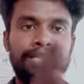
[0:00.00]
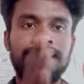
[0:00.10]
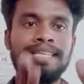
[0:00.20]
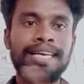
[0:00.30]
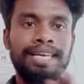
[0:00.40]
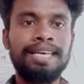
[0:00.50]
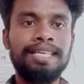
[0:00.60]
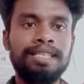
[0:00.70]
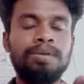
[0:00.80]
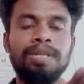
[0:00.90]
அந்த
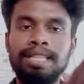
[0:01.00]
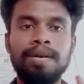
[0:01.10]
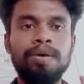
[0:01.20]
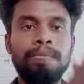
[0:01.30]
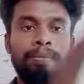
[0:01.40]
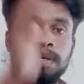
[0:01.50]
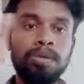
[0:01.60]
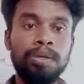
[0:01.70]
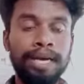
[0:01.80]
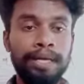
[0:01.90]
சன்னரக அரிசி வந்து அந்தளவுக்கு
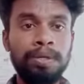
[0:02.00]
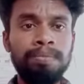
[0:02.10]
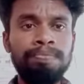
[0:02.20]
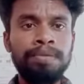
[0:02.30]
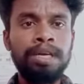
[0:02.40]
மகசூலும் கிடைக்கும்